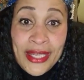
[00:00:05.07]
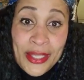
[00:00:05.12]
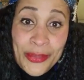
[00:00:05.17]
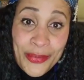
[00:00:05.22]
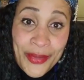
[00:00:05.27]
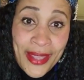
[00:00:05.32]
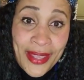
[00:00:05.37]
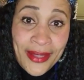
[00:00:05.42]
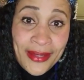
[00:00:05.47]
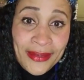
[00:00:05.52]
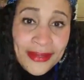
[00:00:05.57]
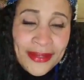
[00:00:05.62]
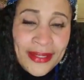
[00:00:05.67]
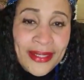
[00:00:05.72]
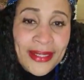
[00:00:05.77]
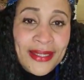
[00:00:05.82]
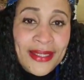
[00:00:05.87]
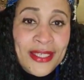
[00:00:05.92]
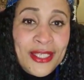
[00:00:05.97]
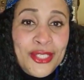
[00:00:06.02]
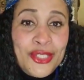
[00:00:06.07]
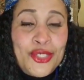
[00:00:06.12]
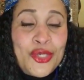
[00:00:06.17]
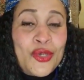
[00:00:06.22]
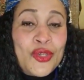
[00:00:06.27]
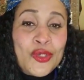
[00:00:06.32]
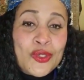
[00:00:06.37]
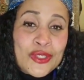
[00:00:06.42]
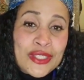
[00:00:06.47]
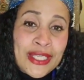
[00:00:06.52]
de y
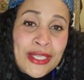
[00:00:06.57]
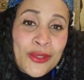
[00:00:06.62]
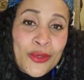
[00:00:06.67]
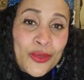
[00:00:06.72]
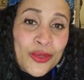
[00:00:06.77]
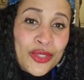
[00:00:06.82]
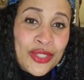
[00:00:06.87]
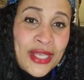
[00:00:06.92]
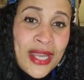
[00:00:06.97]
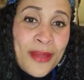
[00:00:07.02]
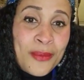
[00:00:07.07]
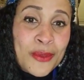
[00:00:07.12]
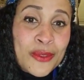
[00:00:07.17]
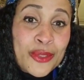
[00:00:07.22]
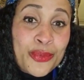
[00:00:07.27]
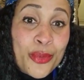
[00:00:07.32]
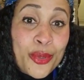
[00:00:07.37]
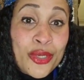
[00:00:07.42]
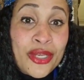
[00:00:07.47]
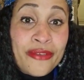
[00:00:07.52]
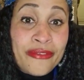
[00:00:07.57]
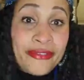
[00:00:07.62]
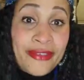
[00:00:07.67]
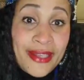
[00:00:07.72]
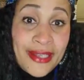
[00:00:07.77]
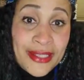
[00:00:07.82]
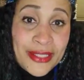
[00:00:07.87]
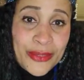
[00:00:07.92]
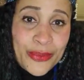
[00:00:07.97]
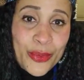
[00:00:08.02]
yo nos encontramos por el
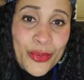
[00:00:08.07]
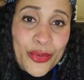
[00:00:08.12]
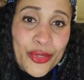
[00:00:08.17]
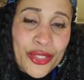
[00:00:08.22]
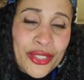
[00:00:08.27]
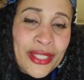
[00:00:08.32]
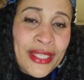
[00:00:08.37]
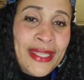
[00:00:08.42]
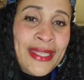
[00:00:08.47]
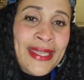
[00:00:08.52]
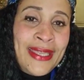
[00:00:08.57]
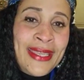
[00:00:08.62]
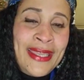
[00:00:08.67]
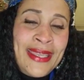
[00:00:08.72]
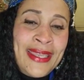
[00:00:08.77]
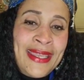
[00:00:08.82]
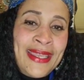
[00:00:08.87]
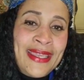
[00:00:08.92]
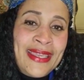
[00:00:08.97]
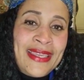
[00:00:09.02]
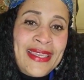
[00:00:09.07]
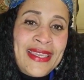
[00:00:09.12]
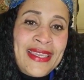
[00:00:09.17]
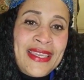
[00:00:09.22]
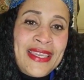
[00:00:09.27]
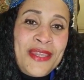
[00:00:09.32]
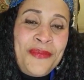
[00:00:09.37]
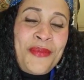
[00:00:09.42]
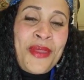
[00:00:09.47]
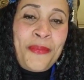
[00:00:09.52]
Facebook.
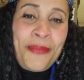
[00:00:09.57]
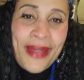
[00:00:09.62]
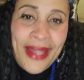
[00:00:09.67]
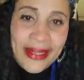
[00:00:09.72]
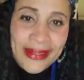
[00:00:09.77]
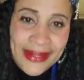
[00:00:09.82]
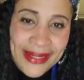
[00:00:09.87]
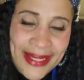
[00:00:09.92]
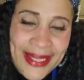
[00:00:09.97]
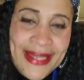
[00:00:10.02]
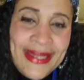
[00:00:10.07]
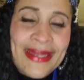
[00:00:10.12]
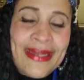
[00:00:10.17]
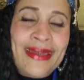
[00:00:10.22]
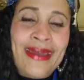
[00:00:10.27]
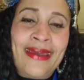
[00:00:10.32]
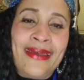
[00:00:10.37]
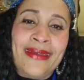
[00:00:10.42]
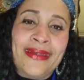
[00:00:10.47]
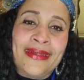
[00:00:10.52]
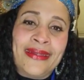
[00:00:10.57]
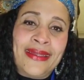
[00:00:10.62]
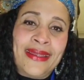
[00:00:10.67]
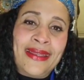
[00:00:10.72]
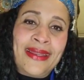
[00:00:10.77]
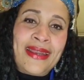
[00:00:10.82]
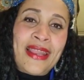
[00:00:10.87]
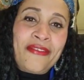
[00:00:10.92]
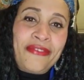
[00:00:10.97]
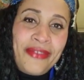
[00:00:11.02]
Y me platica
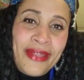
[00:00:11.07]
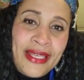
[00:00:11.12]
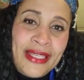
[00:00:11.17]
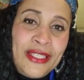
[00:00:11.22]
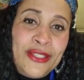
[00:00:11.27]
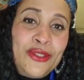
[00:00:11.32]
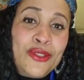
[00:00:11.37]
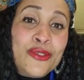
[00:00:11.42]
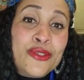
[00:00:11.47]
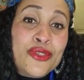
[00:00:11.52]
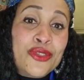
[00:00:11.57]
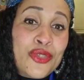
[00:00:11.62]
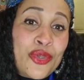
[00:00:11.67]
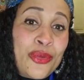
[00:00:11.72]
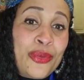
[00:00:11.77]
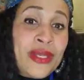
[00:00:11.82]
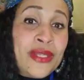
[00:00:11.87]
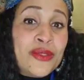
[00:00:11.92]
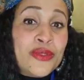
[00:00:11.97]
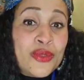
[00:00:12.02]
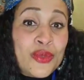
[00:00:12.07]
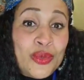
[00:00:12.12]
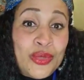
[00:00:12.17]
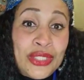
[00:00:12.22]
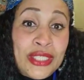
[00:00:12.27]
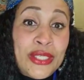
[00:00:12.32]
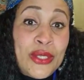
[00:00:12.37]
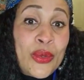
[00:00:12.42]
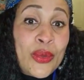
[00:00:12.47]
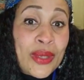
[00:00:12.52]
Rafaelito sobre su
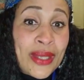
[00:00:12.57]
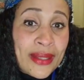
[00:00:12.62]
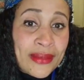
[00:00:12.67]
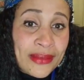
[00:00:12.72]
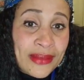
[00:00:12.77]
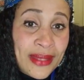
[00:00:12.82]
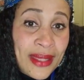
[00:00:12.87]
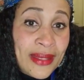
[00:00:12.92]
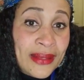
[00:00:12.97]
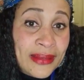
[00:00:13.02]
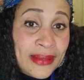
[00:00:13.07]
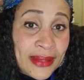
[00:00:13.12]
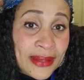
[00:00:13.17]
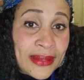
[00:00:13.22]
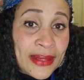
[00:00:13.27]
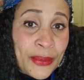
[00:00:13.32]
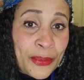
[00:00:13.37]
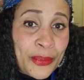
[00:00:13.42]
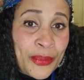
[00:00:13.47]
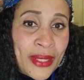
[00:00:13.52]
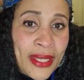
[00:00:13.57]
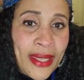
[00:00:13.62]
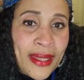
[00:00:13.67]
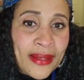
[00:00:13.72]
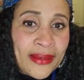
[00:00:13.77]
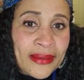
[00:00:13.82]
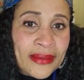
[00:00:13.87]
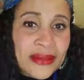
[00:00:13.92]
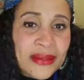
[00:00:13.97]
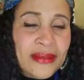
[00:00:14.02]
tío cantante
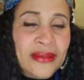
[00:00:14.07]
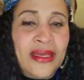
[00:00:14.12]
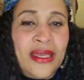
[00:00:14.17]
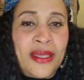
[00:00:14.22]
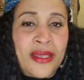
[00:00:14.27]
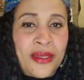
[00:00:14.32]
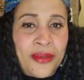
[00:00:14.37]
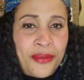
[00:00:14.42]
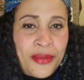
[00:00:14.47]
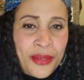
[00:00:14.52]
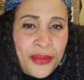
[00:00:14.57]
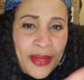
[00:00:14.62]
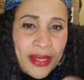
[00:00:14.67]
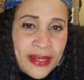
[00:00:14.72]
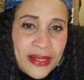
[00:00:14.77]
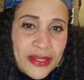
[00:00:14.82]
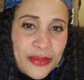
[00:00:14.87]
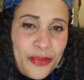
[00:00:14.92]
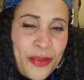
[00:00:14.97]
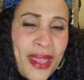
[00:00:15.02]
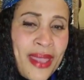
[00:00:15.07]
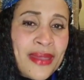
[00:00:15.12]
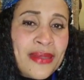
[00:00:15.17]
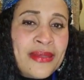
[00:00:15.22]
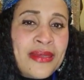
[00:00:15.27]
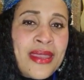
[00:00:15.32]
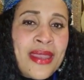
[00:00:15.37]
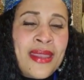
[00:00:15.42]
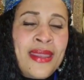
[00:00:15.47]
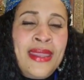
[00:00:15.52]
también, que vive en
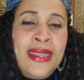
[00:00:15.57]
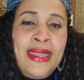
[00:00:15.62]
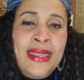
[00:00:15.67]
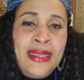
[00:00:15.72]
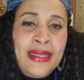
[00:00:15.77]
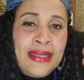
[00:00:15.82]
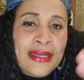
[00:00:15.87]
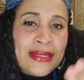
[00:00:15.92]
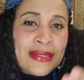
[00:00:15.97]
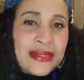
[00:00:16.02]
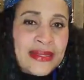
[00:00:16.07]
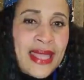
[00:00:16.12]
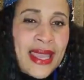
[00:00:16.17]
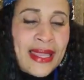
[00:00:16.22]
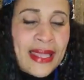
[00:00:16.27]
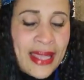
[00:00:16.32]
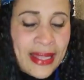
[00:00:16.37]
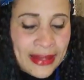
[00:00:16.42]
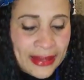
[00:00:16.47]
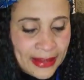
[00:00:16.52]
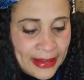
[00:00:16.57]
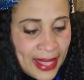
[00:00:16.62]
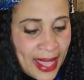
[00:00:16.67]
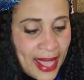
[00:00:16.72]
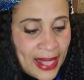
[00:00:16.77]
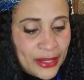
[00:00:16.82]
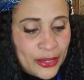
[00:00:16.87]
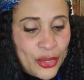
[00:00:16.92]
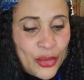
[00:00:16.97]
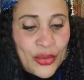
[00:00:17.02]
España, que está
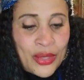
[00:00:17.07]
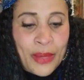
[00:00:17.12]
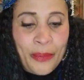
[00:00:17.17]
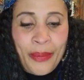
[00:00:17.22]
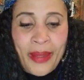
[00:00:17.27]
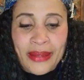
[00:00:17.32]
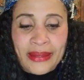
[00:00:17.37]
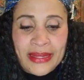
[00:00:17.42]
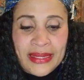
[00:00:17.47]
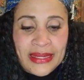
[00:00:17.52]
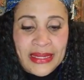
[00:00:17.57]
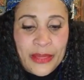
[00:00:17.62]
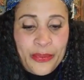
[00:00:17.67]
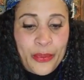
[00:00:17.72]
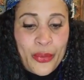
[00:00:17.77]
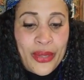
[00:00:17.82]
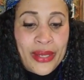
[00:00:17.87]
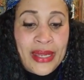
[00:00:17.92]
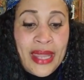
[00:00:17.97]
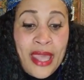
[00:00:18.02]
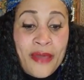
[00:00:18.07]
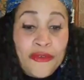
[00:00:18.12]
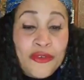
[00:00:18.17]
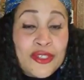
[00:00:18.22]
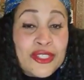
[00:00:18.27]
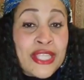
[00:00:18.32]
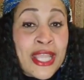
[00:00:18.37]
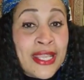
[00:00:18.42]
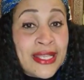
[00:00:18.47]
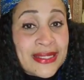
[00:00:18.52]
cantando, que participó en La
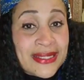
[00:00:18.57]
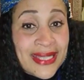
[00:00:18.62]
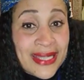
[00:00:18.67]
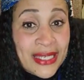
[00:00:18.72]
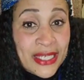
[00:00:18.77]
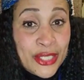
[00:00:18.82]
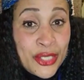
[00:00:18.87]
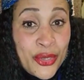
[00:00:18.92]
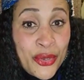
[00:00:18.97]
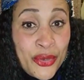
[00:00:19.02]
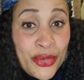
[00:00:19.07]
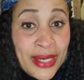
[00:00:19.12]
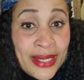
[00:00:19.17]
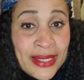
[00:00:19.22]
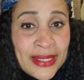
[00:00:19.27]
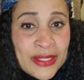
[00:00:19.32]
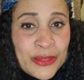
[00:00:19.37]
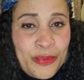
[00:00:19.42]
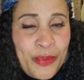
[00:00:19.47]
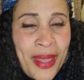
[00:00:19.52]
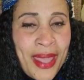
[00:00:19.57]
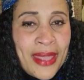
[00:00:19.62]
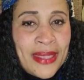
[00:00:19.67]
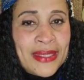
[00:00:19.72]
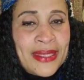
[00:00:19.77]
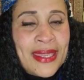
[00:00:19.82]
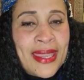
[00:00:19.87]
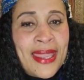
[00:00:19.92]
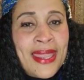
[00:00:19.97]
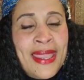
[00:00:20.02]
Voz Señor en
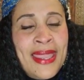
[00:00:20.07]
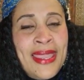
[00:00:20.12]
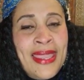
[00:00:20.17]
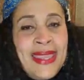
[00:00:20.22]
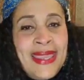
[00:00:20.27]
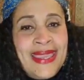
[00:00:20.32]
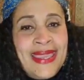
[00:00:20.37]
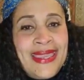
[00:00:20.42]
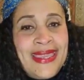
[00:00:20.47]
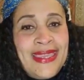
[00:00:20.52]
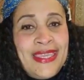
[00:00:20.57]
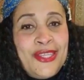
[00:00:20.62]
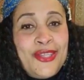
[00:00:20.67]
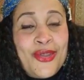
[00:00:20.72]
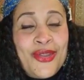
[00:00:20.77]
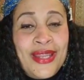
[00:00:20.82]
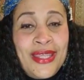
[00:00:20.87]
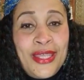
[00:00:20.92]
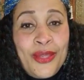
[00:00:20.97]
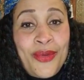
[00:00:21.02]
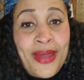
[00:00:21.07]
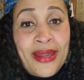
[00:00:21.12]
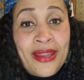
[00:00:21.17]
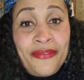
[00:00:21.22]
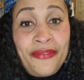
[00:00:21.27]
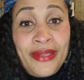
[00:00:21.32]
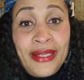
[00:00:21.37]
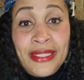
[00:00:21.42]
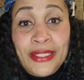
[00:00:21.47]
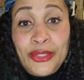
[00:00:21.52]
España. Y yo le digo a
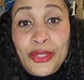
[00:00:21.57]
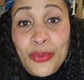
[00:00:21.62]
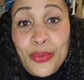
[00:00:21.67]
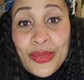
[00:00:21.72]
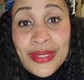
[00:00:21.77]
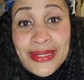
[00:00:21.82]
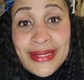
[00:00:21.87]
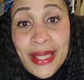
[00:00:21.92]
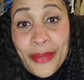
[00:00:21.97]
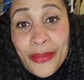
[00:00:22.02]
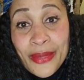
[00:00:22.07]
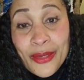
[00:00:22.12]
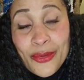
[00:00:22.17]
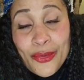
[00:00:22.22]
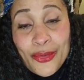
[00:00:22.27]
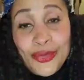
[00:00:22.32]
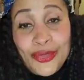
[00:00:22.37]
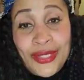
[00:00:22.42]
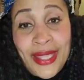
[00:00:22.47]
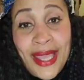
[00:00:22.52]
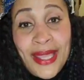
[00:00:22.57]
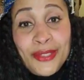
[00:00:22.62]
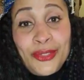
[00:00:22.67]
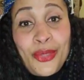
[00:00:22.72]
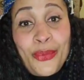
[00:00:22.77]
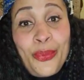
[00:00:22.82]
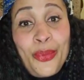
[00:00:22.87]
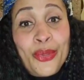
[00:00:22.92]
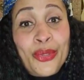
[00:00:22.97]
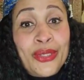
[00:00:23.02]
Rafaelito, pues dame el
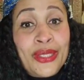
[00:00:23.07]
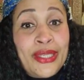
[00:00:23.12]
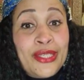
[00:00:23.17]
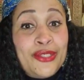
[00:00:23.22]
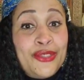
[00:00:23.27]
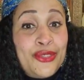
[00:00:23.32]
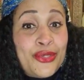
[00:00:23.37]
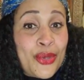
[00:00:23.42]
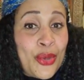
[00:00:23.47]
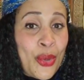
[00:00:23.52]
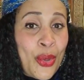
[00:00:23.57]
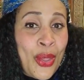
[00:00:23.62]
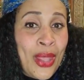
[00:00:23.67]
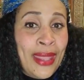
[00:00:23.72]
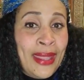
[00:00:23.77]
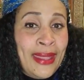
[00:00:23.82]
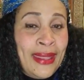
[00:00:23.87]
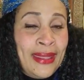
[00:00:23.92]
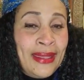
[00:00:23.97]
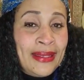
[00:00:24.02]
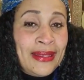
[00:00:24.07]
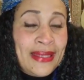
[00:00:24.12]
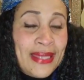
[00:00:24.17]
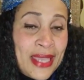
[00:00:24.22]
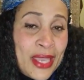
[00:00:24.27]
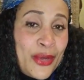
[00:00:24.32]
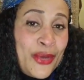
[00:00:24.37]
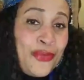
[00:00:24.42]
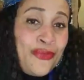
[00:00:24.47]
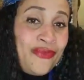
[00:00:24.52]
contacto porque yo
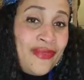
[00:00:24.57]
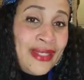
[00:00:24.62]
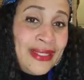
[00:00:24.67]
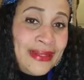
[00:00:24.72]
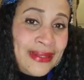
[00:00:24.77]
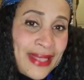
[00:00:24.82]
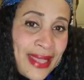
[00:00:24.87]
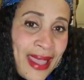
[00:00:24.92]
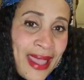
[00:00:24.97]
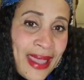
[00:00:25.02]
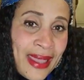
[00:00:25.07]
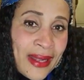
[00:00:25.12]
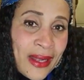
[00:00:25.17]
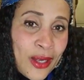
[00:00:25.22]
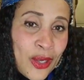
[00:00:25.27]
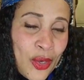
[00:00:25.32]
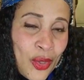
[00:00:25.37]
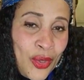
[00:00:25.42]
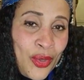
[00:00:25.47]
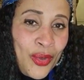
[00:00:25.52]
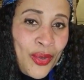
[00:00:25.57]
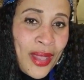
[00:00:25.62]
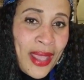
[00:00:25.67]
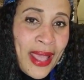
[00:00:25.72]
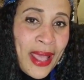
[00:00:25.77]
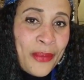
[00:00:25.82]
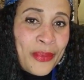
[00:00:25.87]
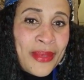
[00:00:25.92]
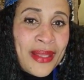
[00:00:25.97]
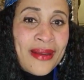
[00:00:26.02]
quiero invitarlo
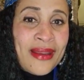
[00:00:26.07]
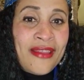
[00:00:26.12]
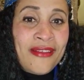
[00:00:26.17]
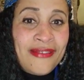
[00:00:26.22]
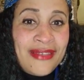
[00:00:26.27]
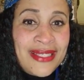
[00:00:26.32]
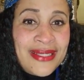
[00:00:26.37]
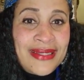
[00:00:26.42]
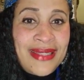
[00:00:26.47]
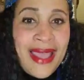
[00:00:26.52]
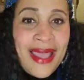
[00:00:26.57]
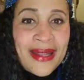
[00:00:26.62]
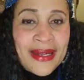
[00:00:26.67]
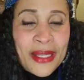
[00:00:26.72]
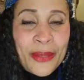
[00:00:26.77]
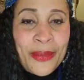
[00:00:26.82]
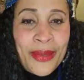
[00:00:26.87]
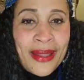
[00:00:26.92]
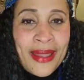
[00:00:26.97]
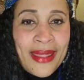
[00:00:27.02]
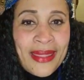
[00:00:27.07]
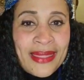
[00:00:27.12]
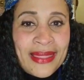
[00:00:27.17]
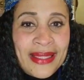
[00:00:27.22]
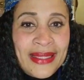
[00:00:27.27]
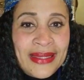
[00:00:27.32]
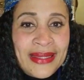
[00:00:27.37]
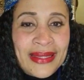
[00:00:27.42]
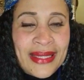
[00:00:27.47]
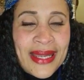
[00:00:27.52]
a mi revista Anna
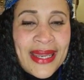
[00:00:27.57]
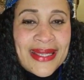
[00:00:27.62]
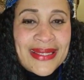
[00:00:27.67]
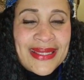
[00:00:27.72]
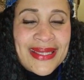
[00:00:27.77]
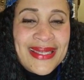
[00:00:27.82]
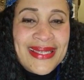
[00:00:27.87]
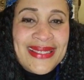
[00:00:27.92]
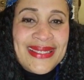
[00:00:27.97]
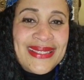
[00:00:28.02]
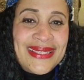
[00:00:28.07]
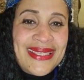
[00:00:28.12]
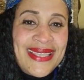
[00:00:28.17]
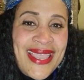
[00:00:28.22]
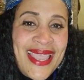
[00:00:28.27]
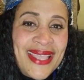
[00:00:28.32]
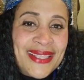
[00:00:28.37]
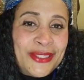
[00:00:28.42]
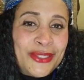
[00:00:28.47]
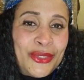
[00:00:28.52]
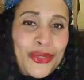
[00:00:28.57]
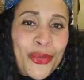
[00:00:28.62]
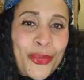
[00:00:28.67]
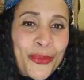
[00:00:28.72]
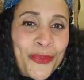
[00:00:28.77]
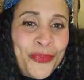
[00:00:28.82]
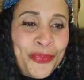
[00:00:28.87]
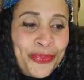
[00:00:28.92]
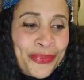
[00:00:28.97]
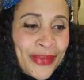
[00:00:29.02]
Magazine 3. Y
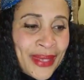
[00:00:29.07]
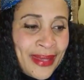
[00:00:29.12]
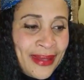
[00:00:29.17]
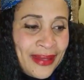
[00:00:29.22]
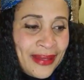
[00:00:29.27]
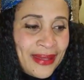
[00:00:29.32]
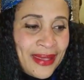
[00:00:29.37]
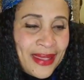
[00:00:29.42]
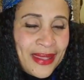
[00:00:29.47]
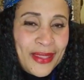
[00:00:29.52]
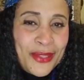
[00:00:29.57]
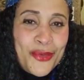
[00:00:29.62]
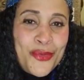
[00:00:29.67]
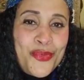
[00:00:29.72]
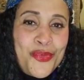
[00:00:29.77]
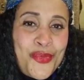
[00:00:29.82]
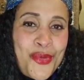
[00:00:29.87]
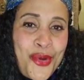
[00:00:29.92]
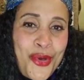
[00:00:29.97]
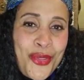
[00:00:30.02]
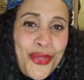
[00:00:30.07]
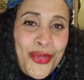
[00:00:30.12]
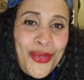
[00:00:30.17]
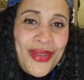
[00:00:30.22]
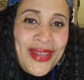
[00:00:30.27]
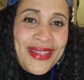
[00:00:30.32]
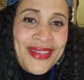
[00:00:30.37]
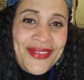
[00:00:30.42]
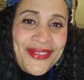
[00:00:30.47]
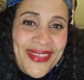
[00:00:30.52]
siento que de un
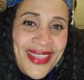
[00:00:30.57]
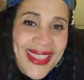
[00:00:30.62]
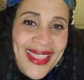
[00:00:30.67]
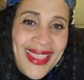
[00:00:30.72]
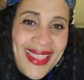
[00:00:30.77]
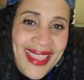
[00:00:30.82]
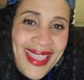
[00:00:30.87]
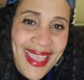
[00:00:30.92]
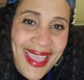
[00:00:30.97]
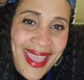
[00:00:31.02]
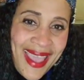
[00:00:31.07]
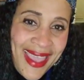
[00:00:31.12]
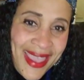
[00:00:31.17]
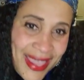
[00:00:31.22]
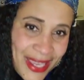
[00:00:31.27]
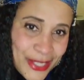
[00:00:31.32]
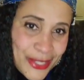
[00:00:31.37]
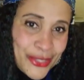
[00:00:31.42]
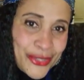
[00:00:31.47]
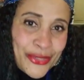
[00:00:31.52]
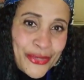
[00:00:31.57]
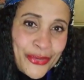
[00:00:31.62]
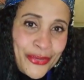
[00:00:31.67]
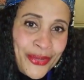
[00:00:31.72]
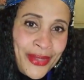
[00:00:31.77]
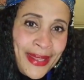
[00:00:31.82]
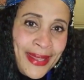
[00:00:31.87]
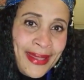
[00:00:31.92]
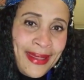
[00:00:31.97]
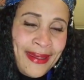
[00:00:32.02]
modo Liden ha hecho